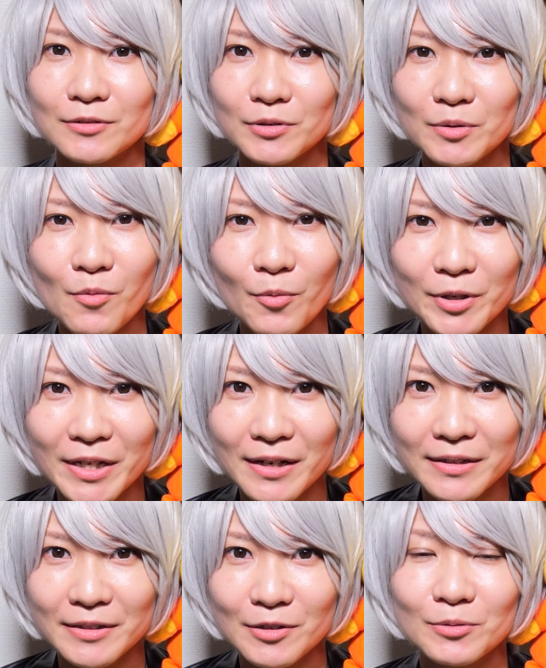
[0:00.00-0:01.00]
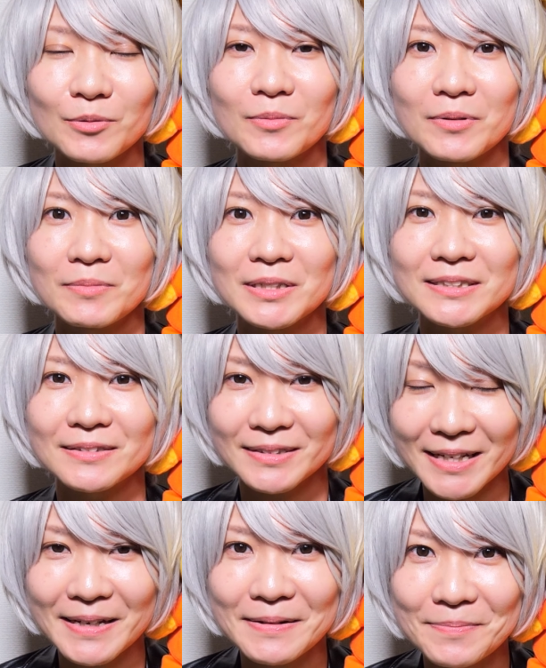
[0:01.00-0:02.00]
とても盛り上がってると思いますの
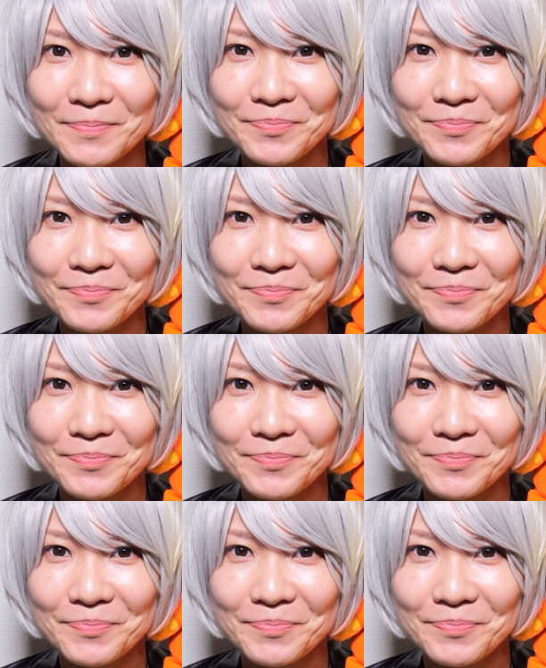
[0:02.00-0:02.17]
で、